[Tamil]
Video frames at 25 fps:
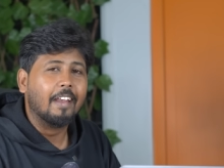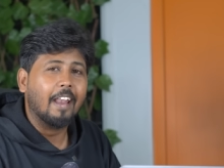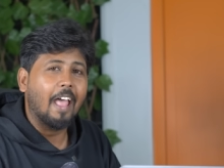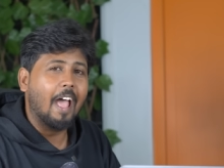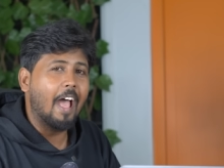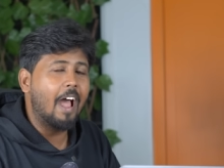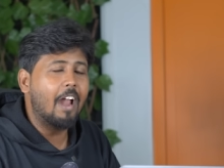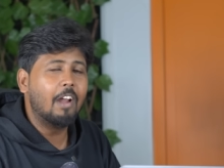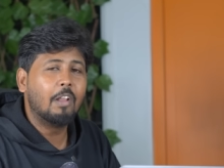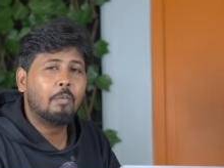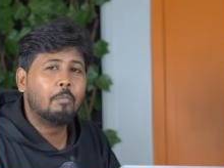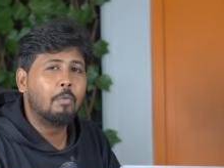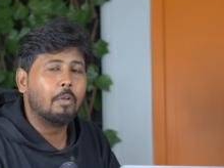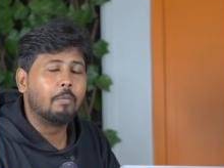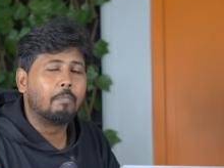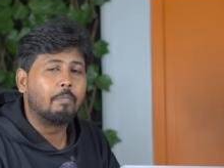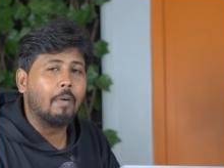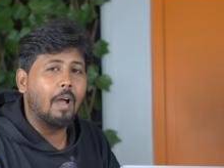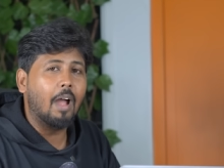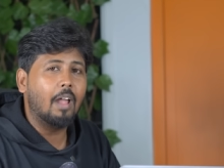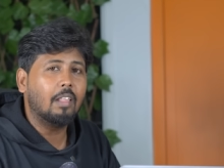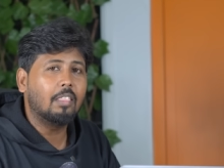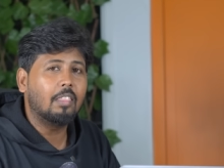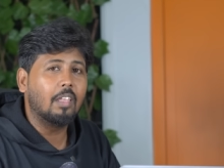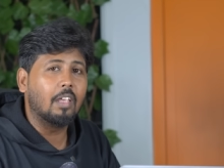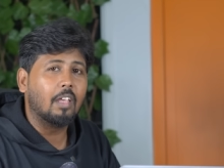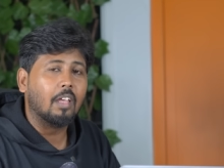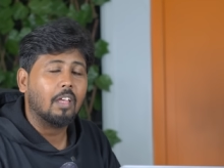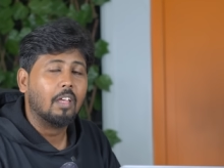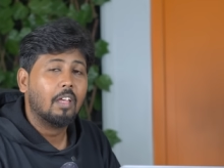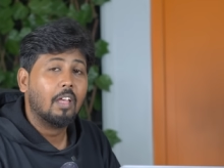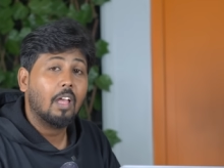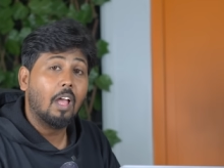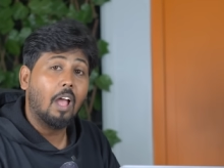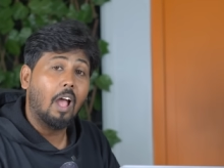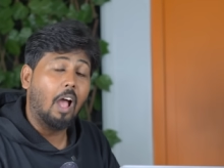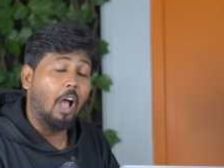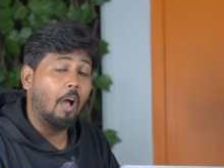நானும் போய் பார்த்தேன்
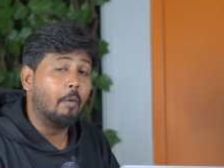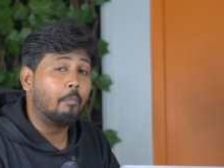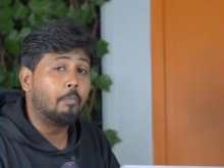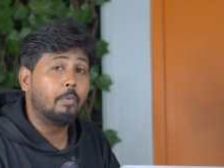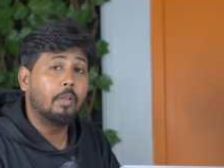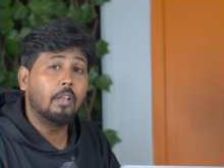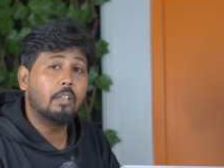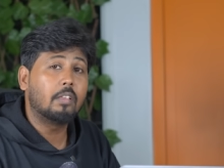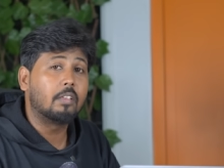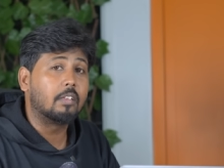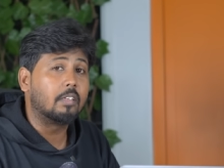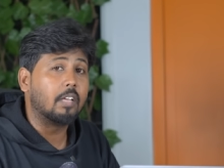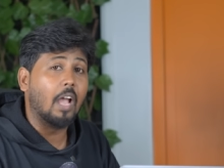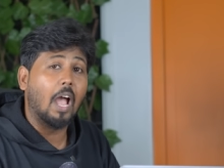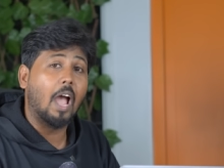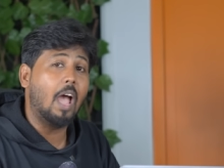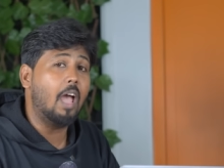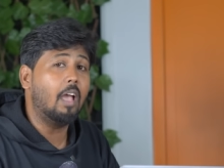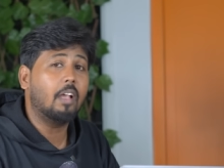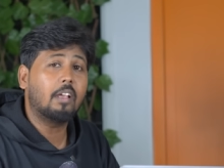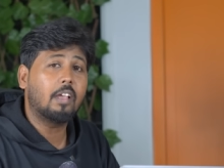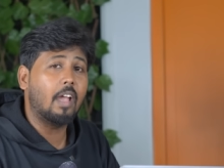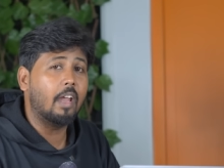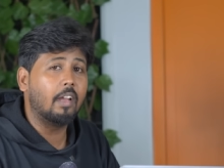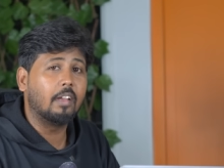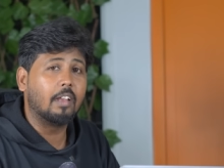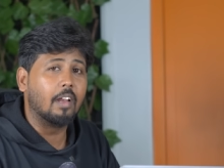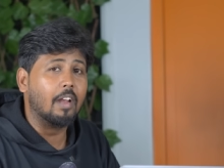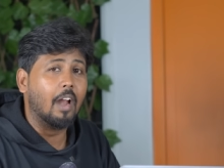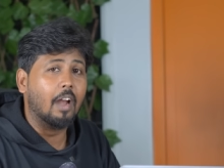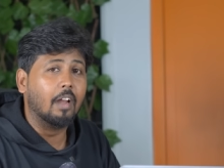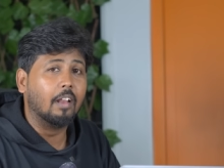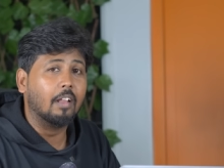அப்படியே சாக் ஆயிட்டேன்